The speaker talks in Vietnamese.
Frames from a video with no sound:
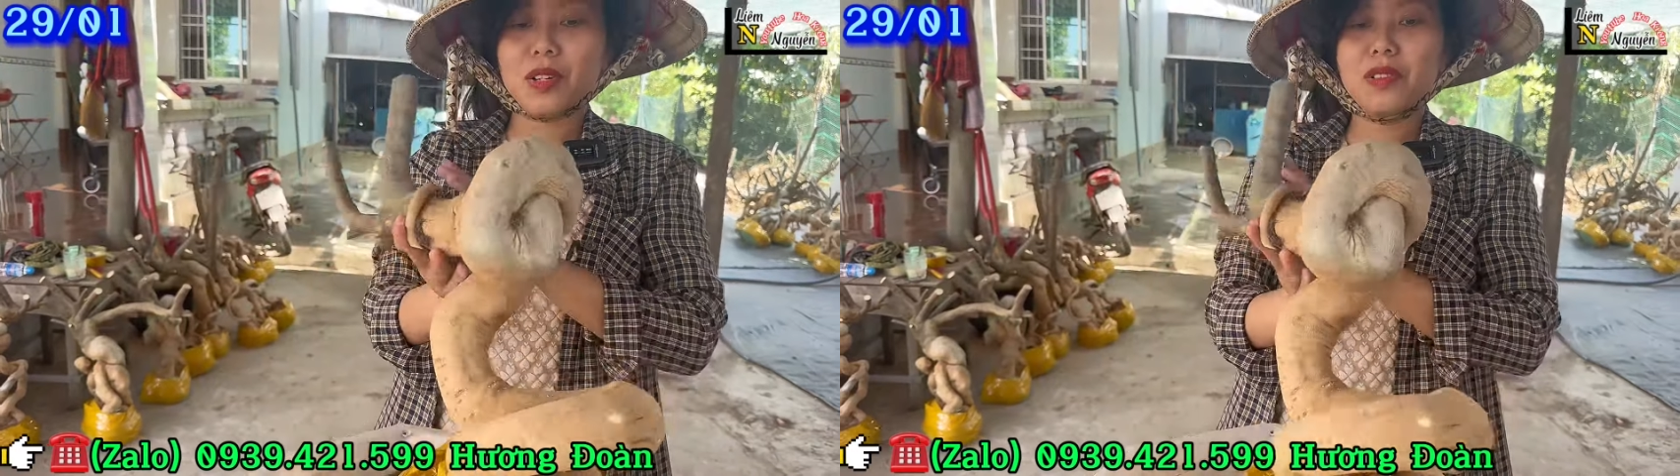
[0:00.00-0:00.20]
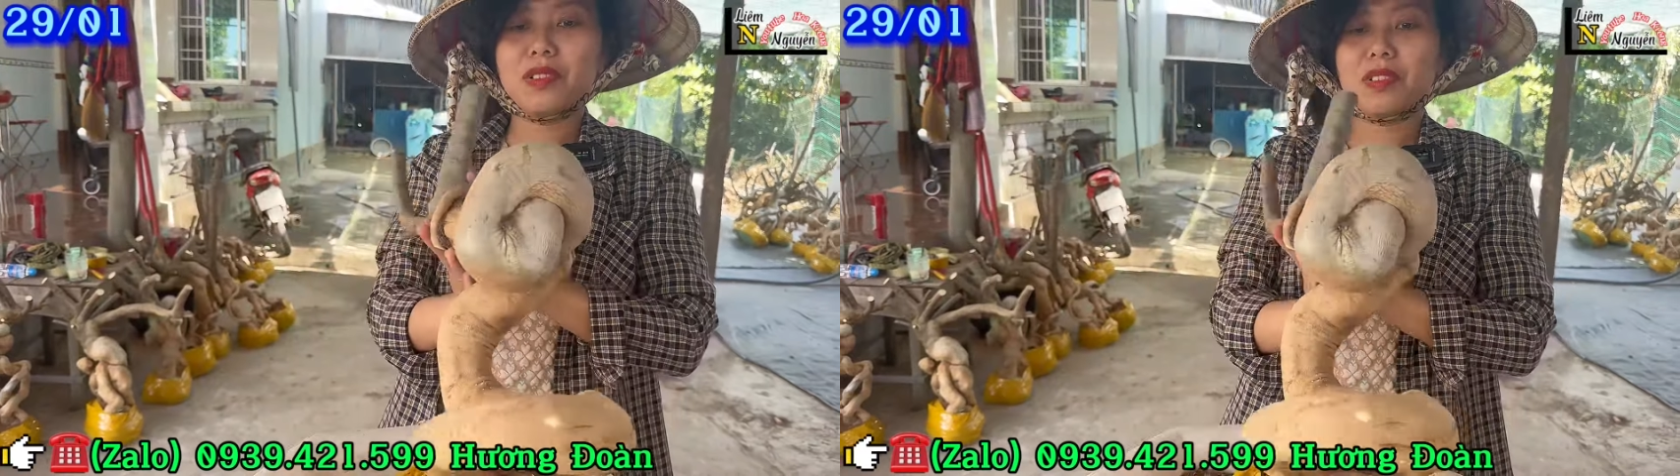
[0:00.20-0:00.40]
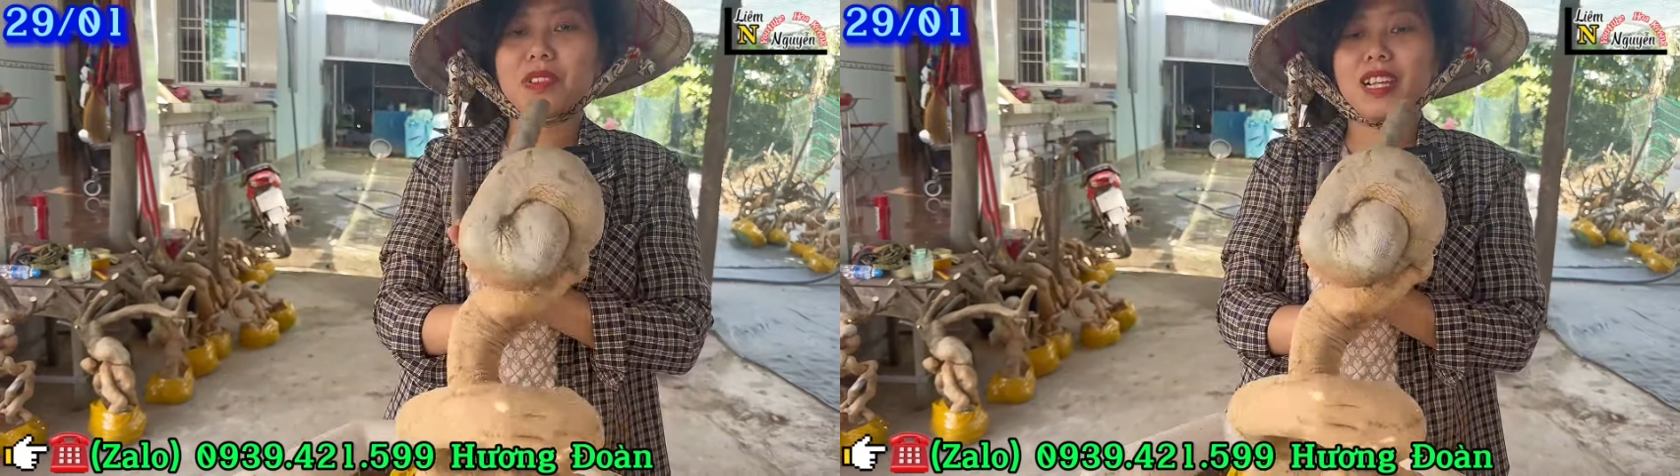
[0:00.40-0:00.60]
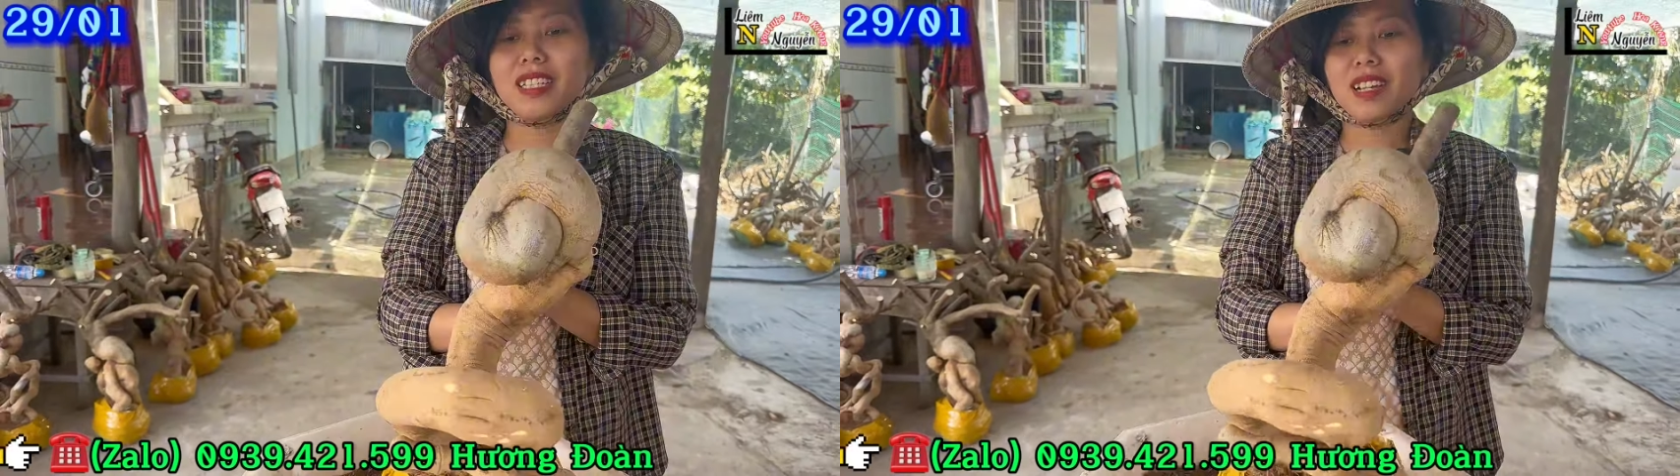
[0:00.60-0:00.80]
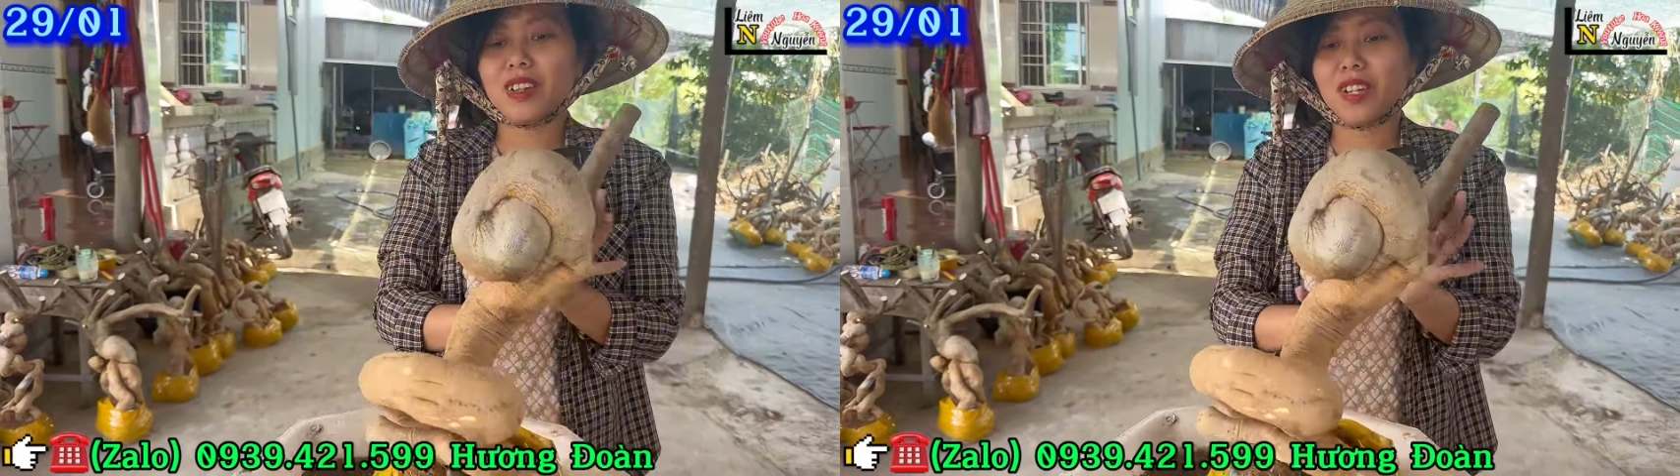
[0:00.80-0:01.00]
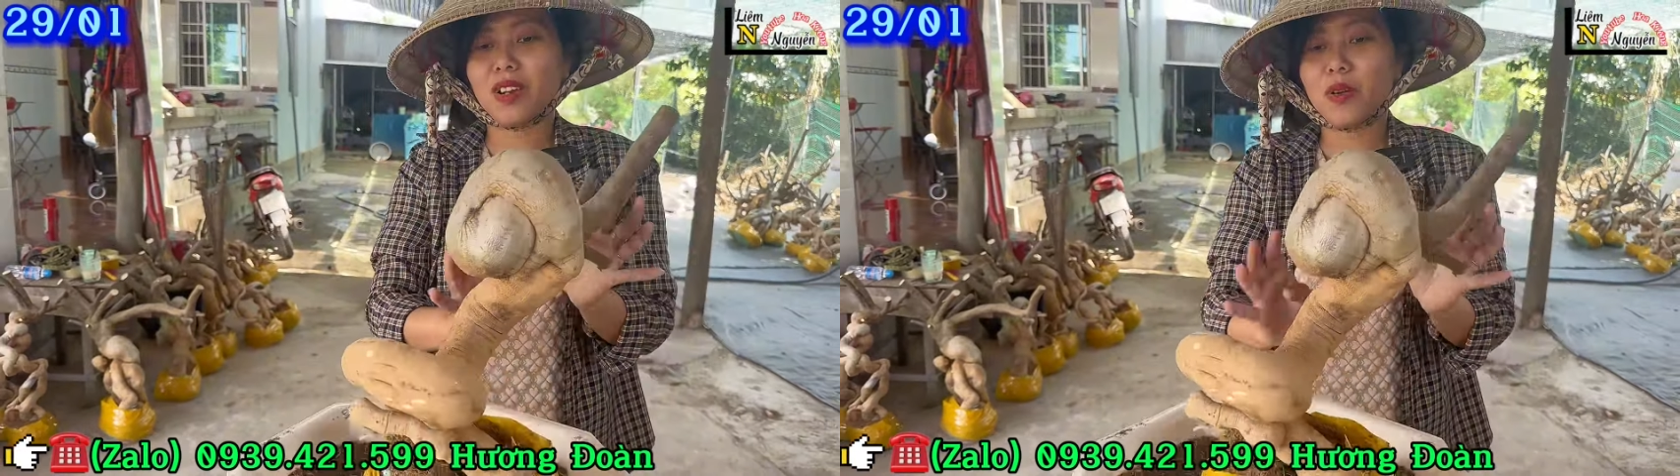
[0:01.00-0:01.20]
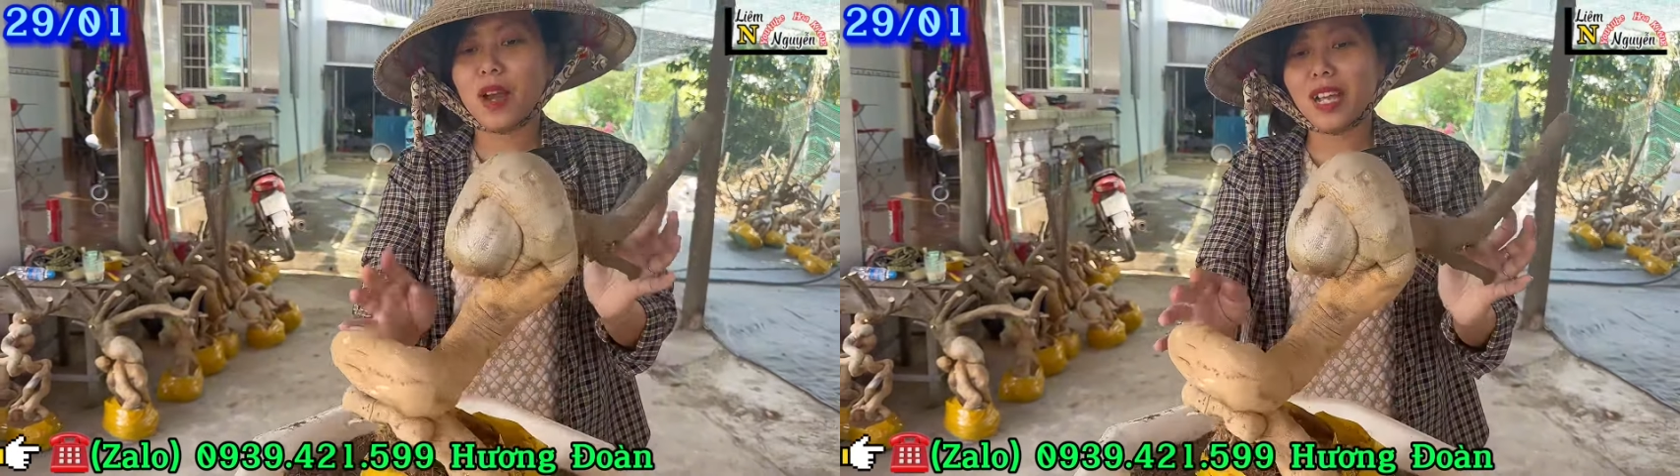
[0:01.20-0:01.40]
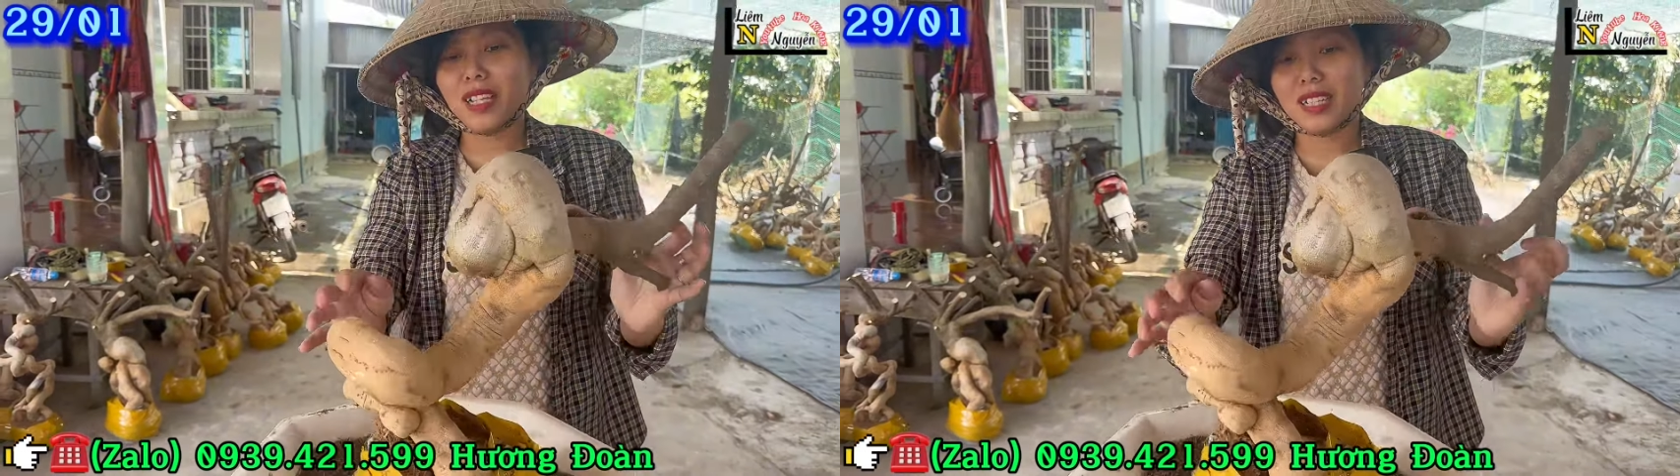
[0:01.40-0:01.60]
chú. Đó, trời, con này nó
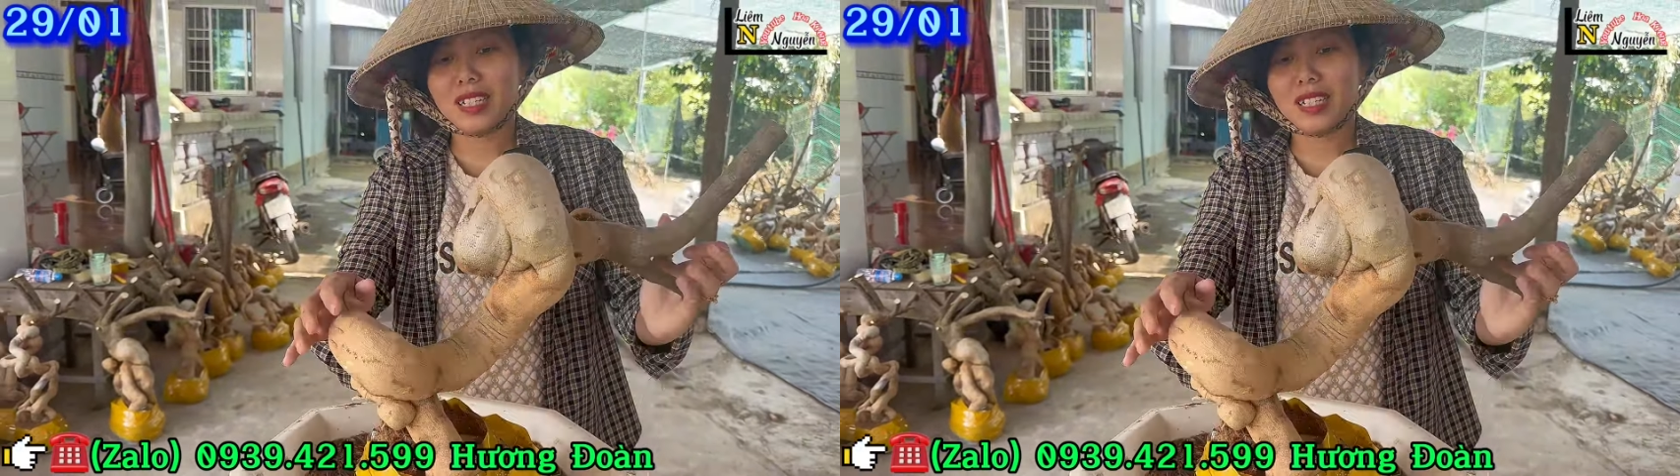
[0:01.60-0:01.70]
quái.